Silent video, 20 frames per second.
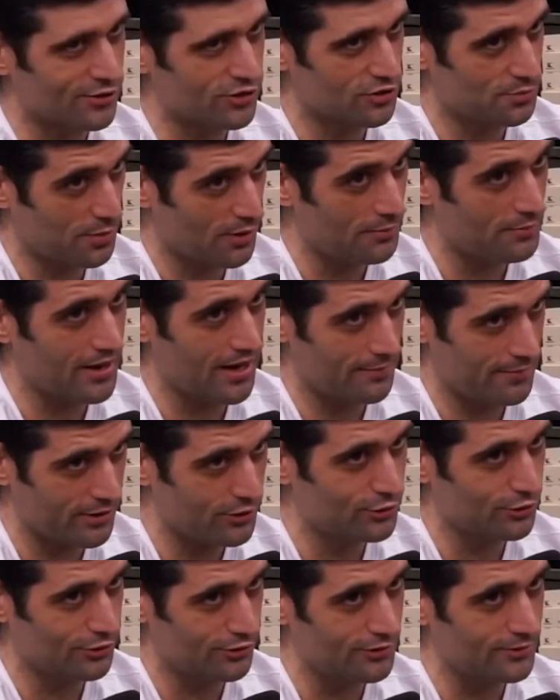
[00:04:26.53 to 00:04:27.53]
esse problema
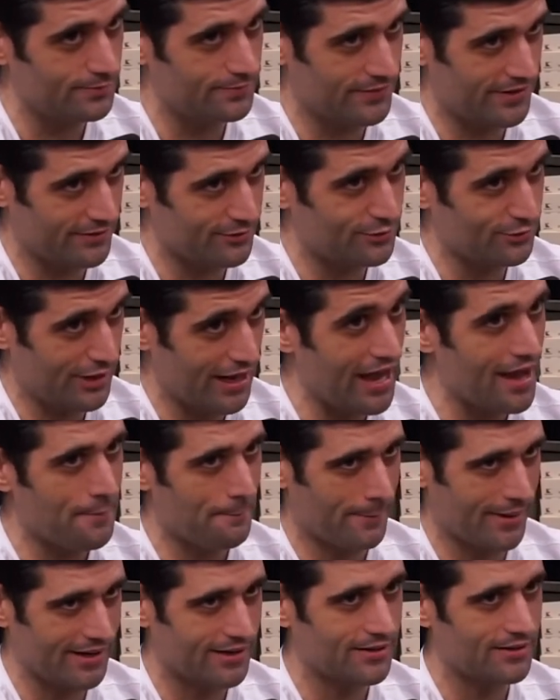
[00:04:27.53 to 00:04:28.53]
do, do
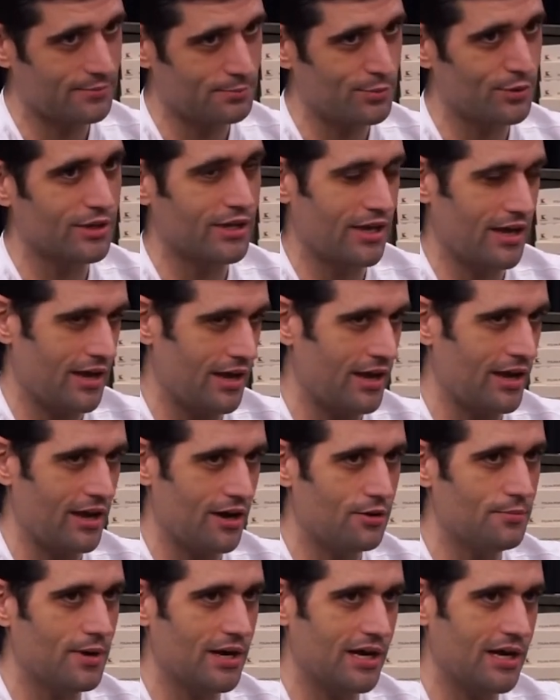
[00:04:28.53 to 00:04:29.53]
gambling, Sim, porque é. é.
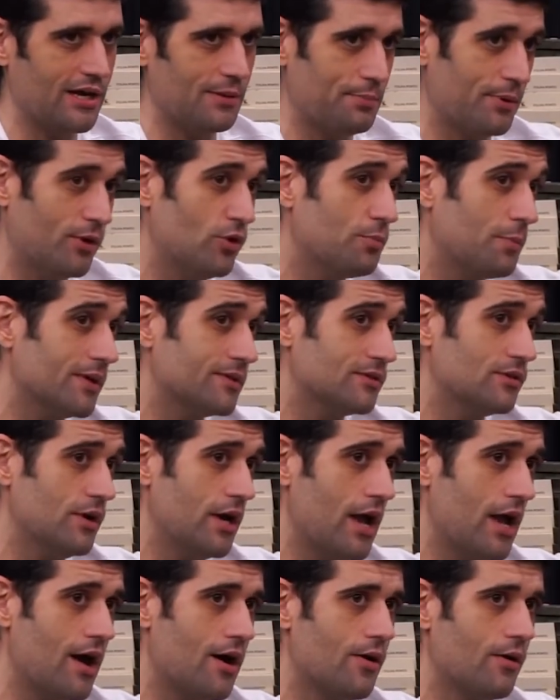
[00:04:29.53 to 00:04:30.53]
uma preocupação
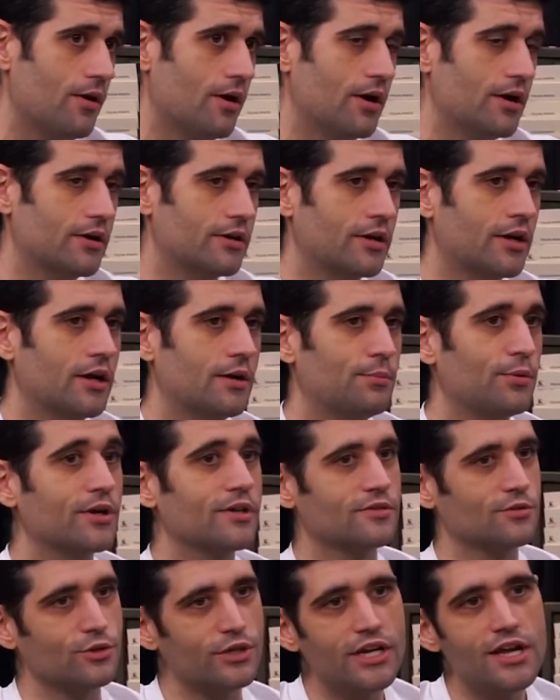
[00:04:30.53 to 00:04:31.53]
real, né? Porque
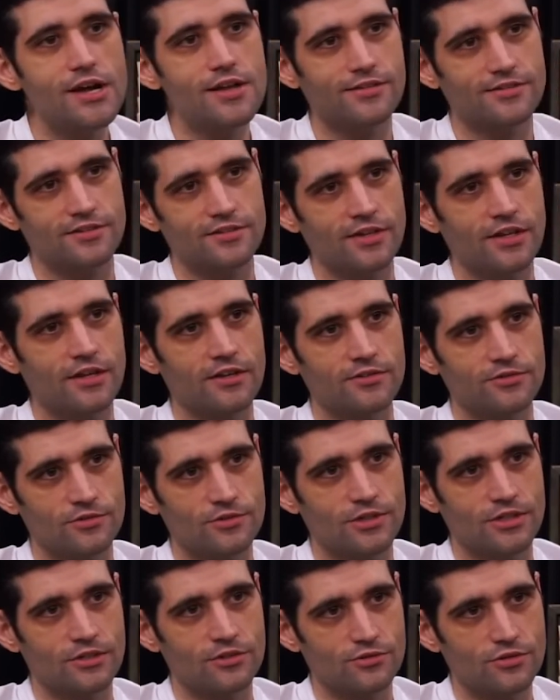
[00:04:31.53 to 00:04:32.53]
são crianças, né,
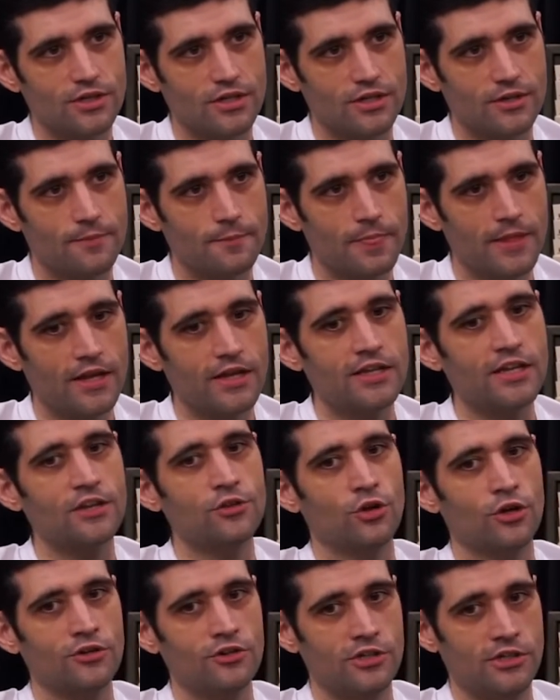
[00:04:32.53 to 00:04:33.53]
jogando isso claro, aí. Claro. E,
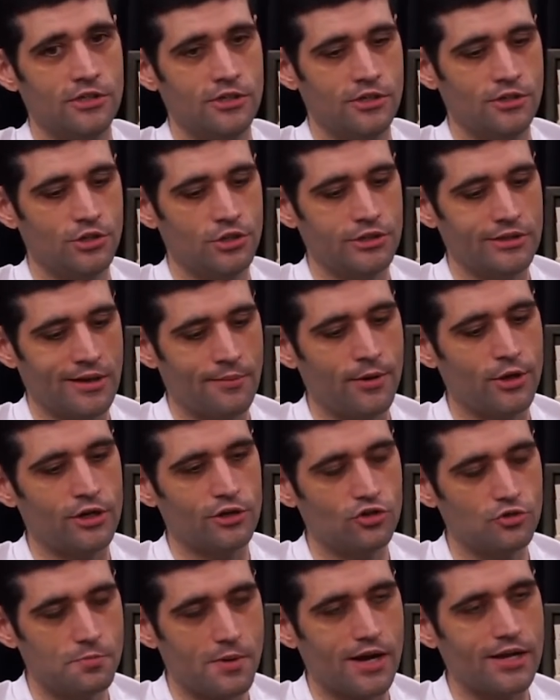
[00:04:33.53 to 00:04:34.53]
nós, e, e na maioria
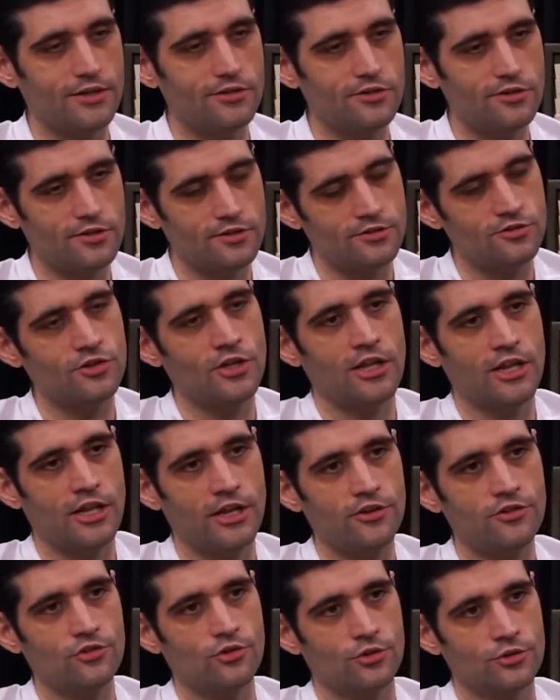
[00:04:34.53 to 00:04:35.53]
dos países existem
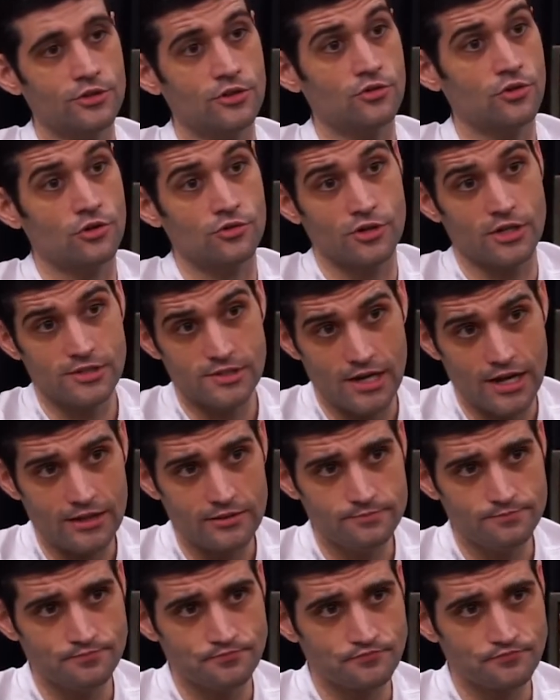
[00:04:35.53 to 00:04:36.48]
leis contra jogos de azar